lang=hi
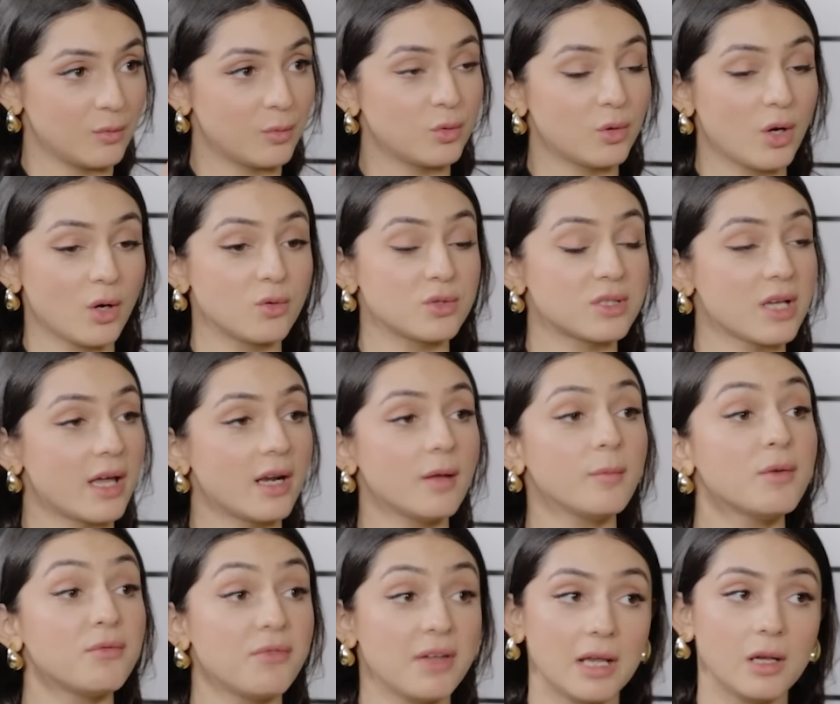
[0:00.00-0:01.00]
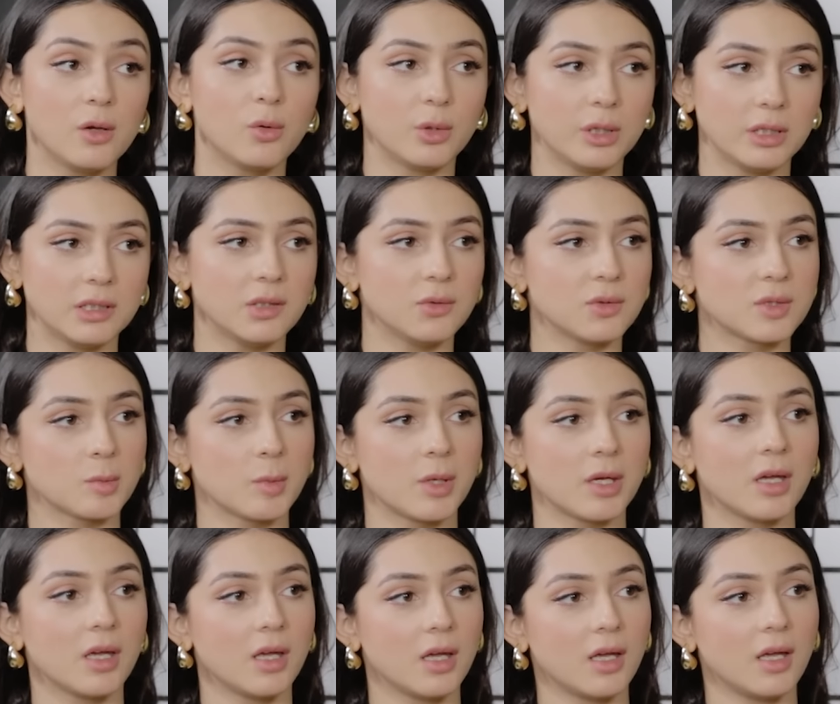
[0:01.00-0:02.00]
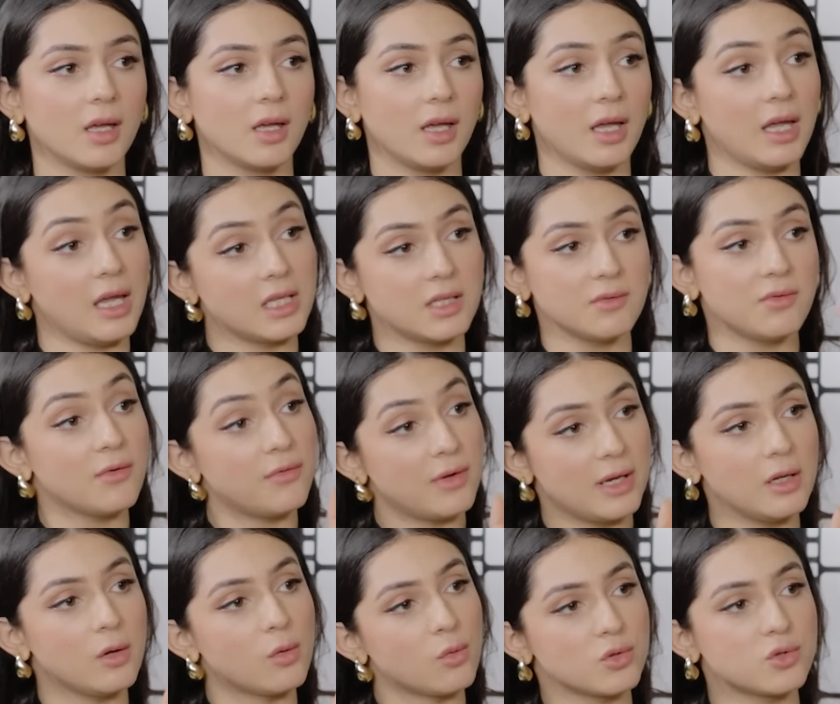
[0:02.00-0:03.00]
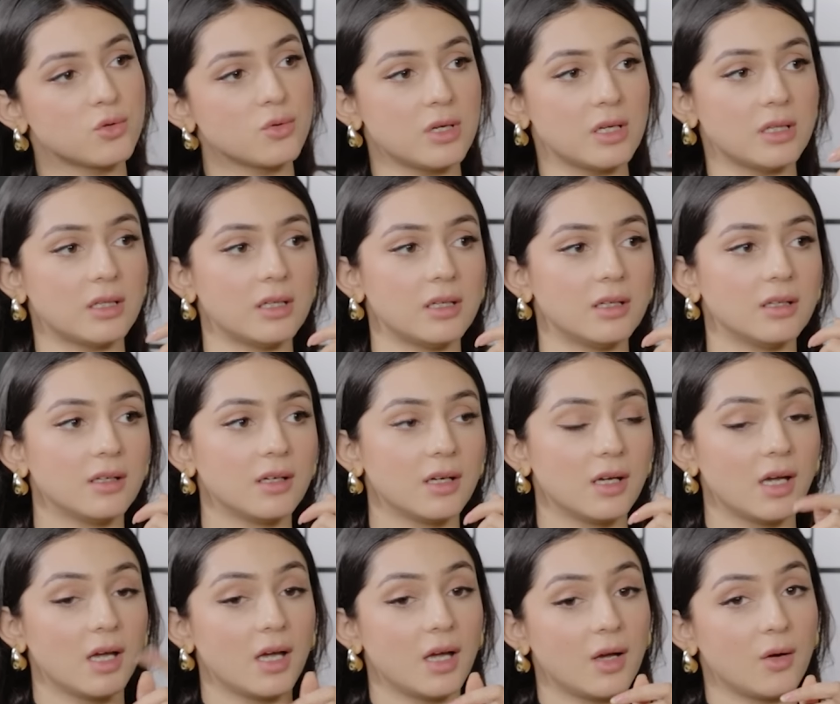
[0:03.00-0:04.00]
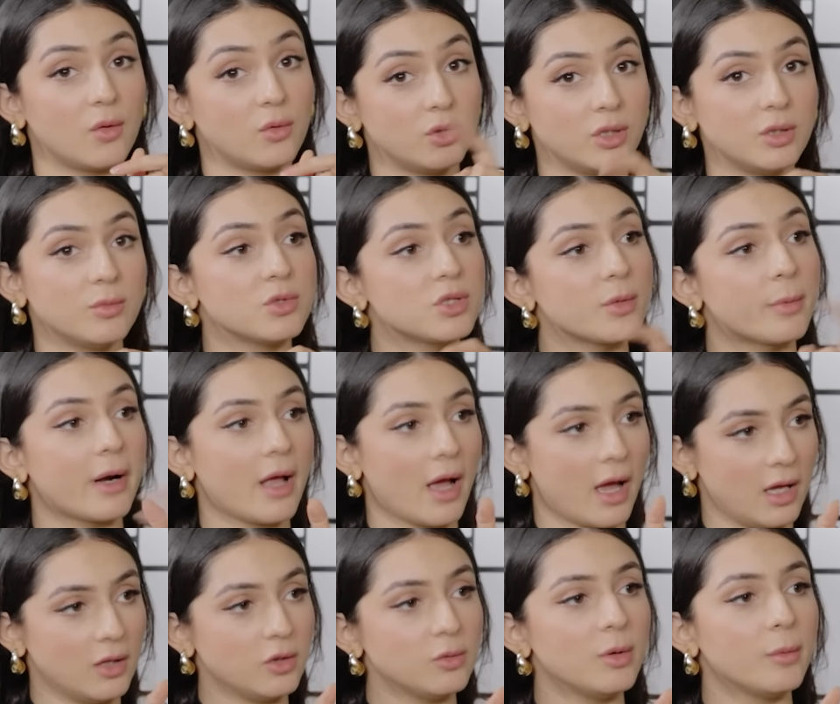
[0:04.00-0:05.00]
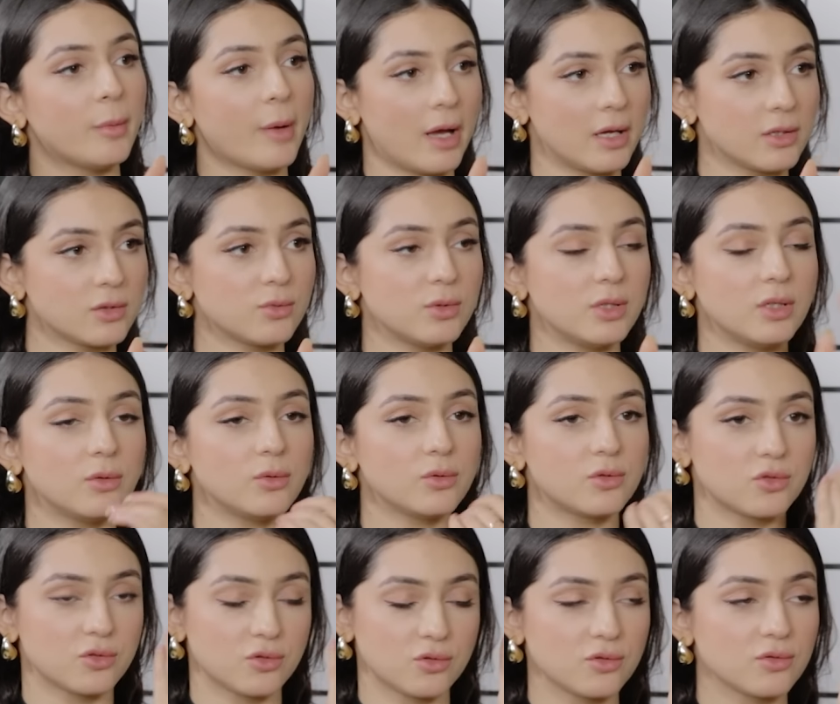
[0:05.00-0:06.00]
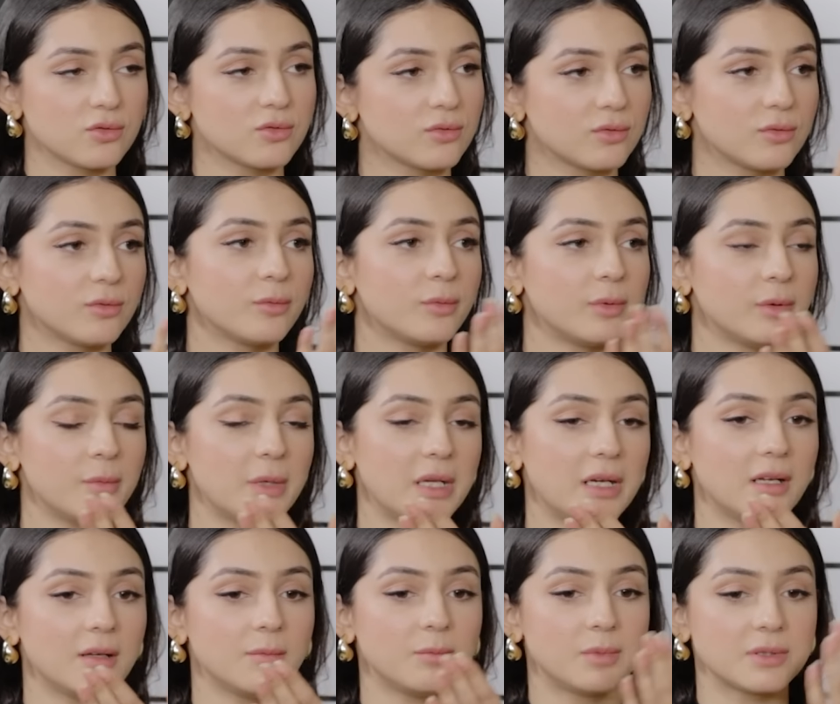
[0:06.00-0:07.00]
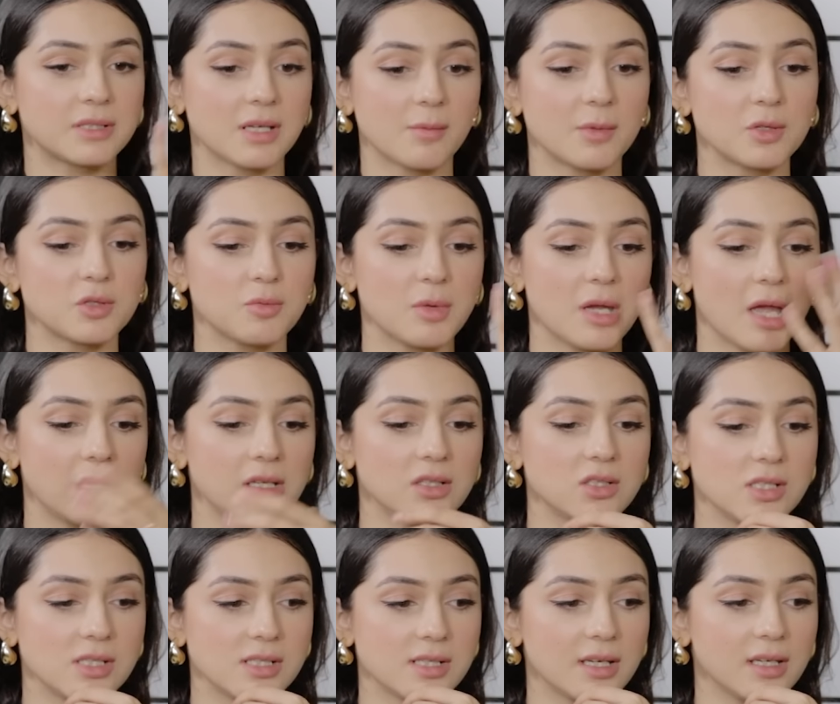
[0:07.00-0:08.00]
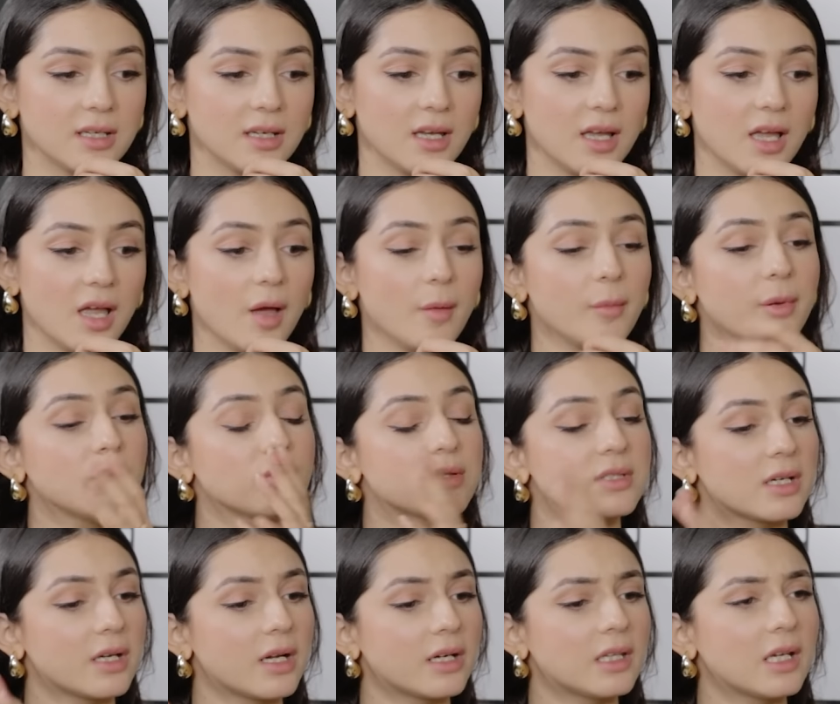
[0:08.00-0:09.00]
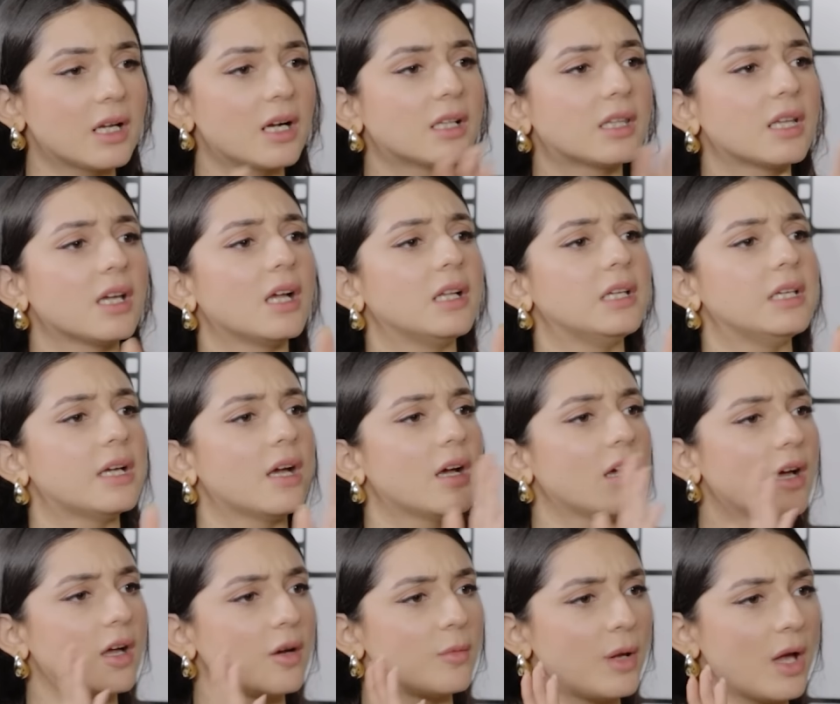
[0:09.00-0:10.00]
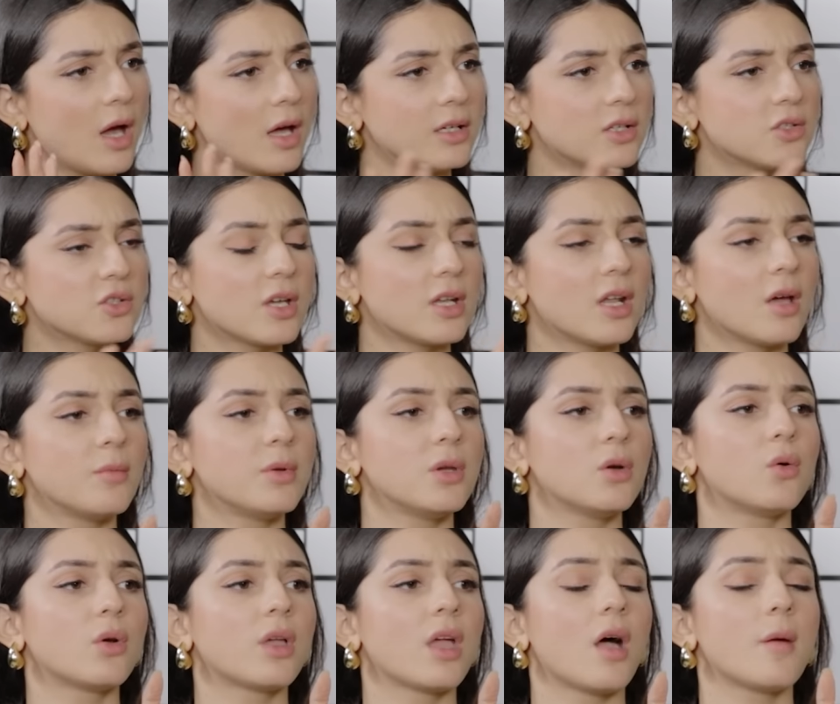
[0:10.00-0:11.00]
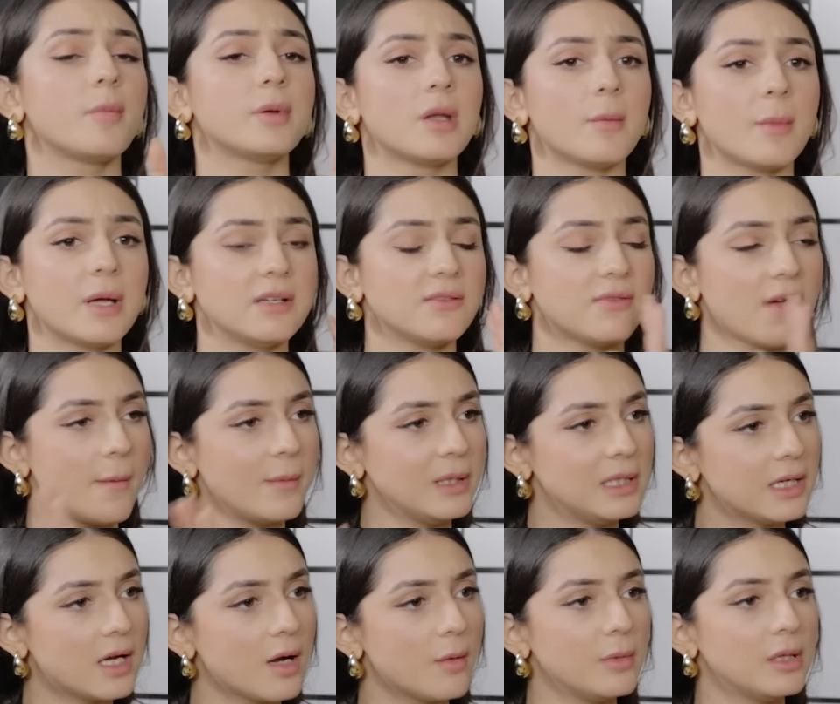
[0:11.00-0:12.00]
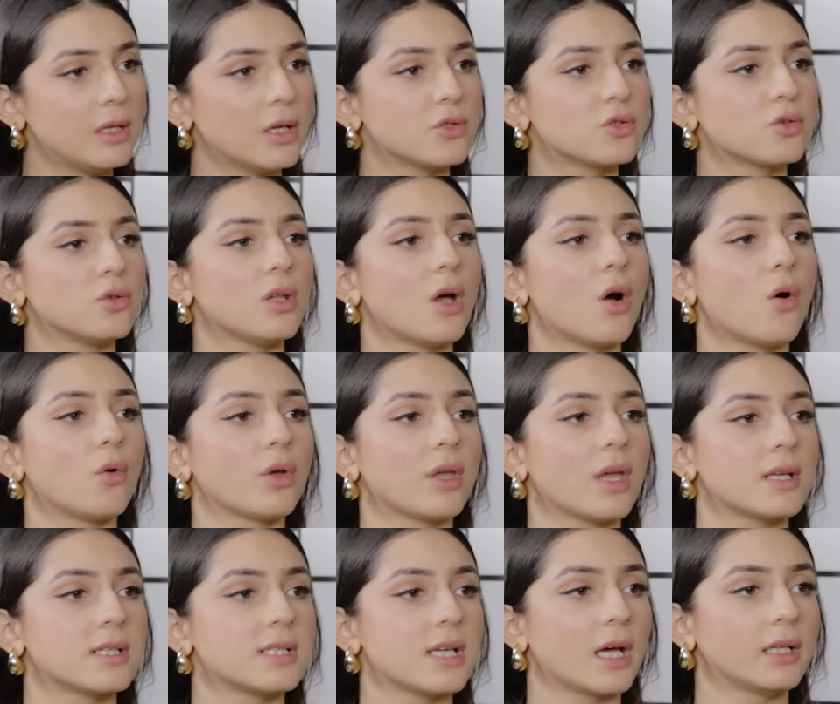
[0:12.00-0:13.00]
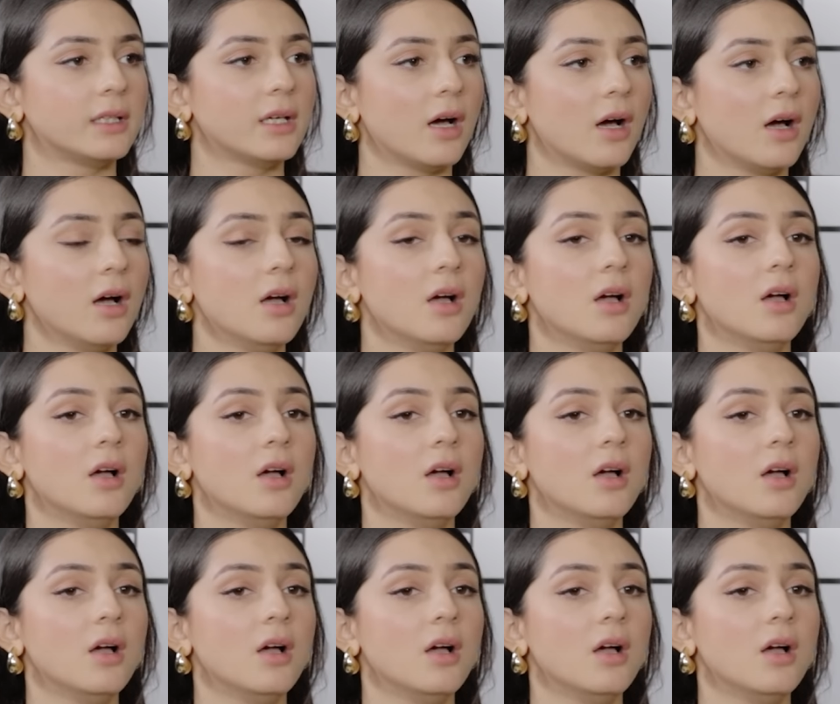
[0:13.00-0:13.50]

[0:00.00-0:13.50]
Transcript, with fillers: पूरा गुजारा मैं फ़ेल हो रही थी उसमें एक दफ़ा फ़ेल हो चुकी थी उन्होंने मुझे पढ़ाया तो मैं पास हुई कुछ मेरे समझ में आई चीज़ें फिर उससे करते करते अली का घर में आना जाना भी हो गया फिर हमारी फैमिली का मिलना जुलना हो गया ज़्यादा